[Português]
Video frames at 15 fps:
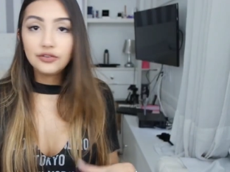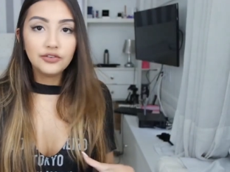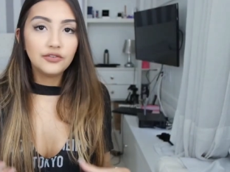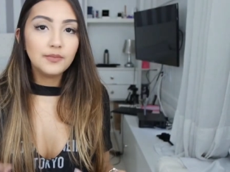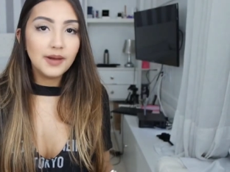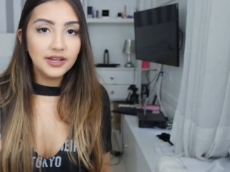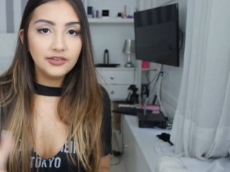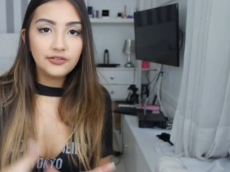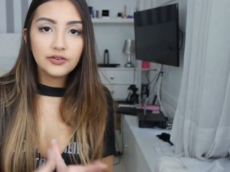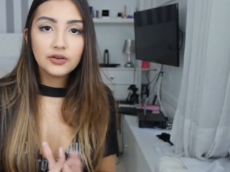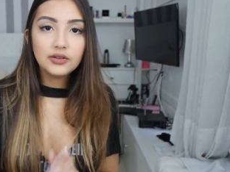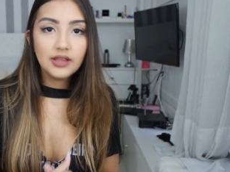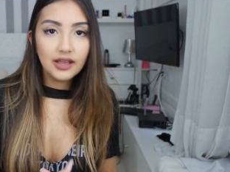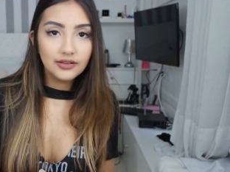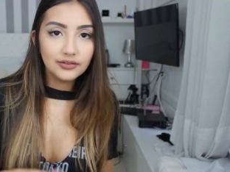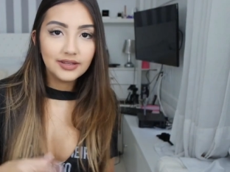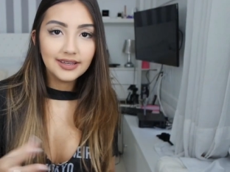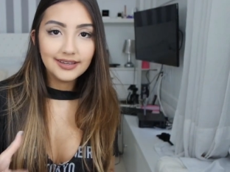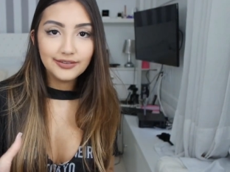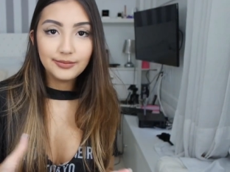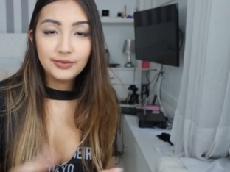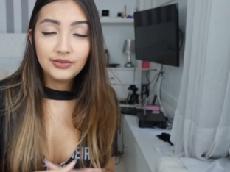que eu tive mais dificuldade, eu
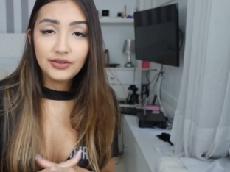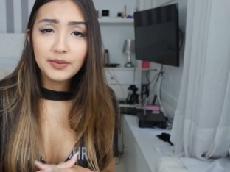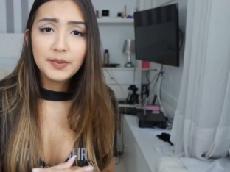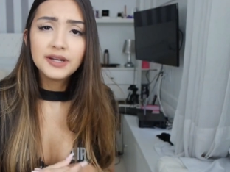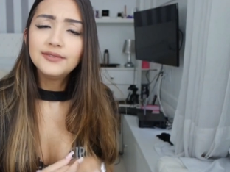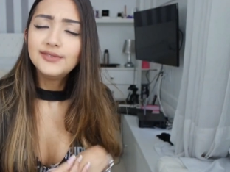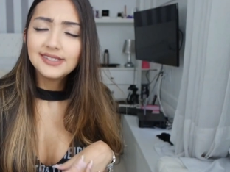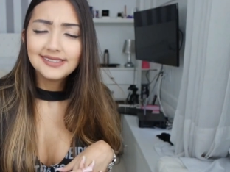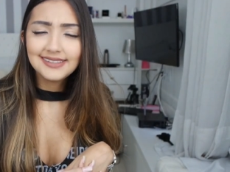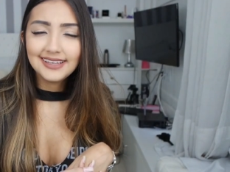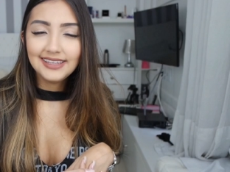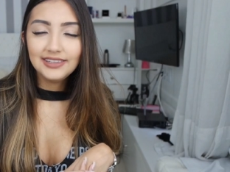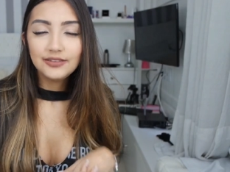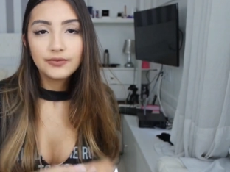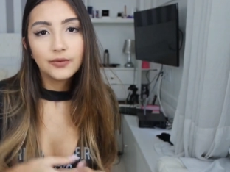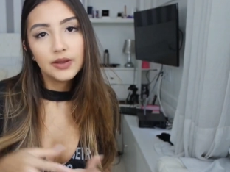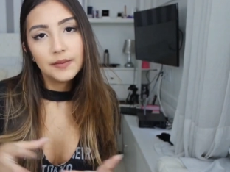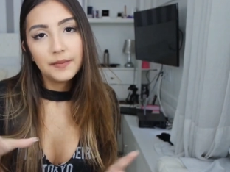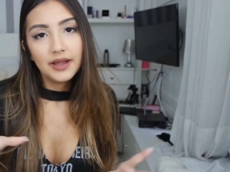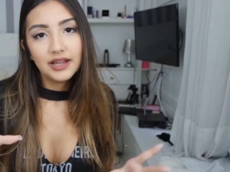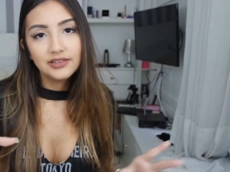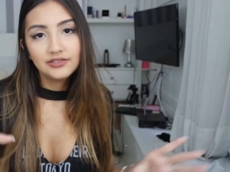tenho que admitir para vocês, foi
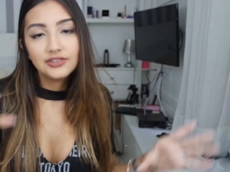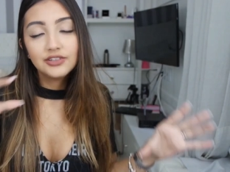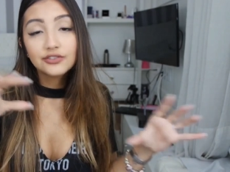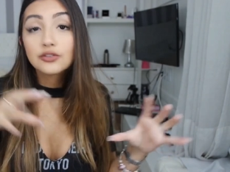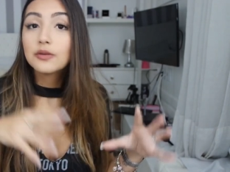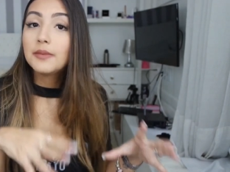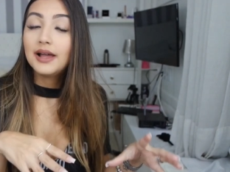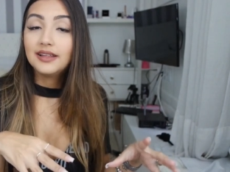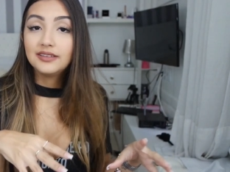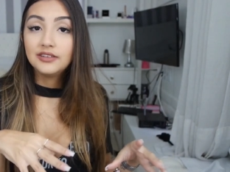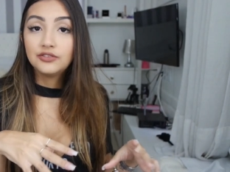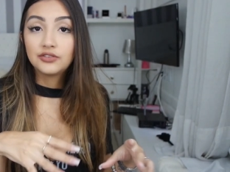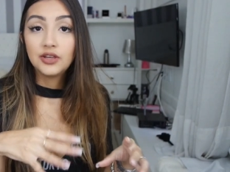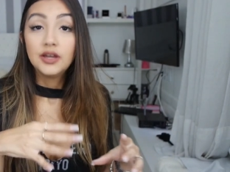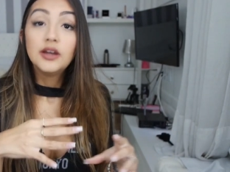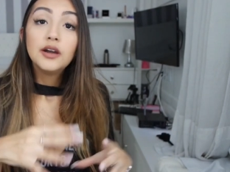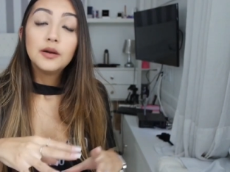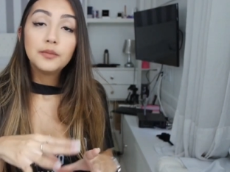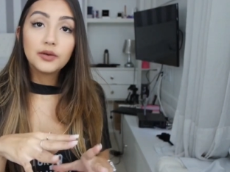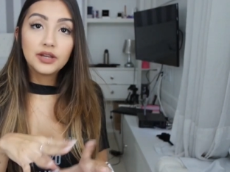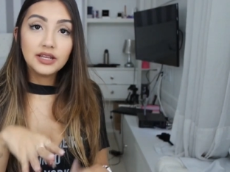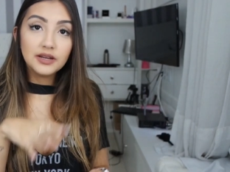a parte das tomadas,
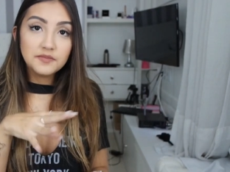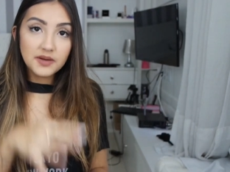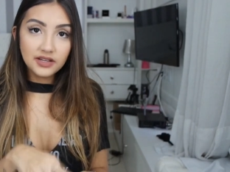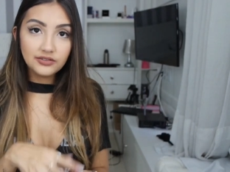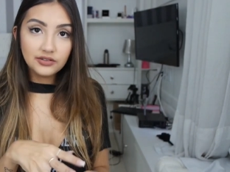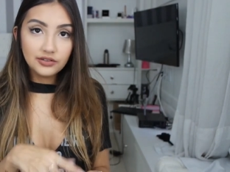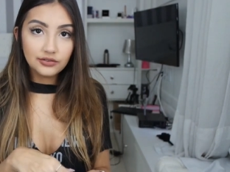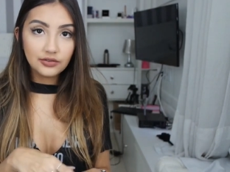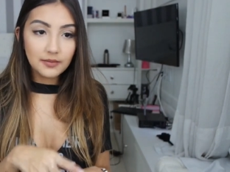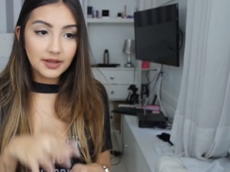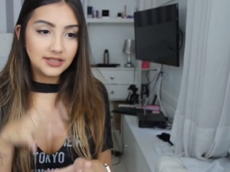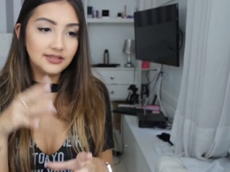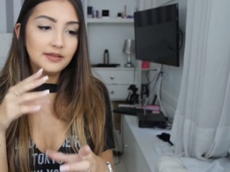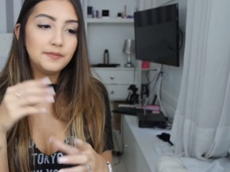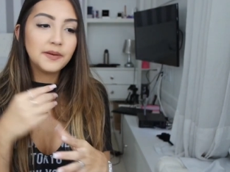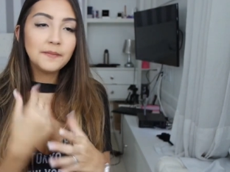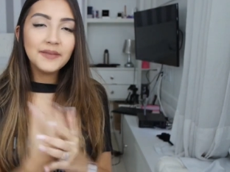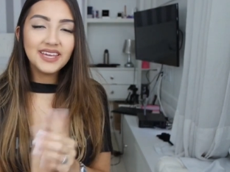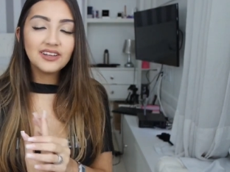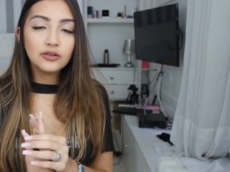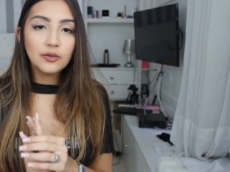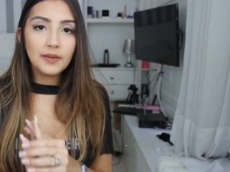porque na parte das tomadas, a
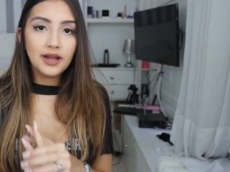primeira